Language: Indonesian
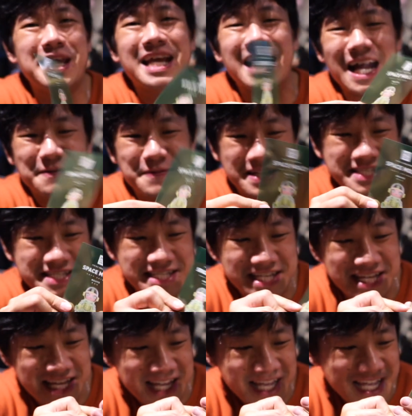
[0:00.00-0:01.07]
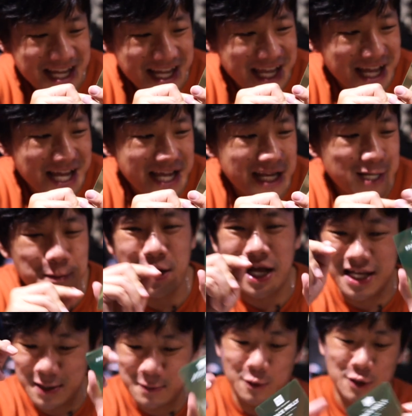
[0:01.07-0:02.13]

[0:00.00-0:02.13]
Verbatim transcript: mika, friends. Ya, ini makanya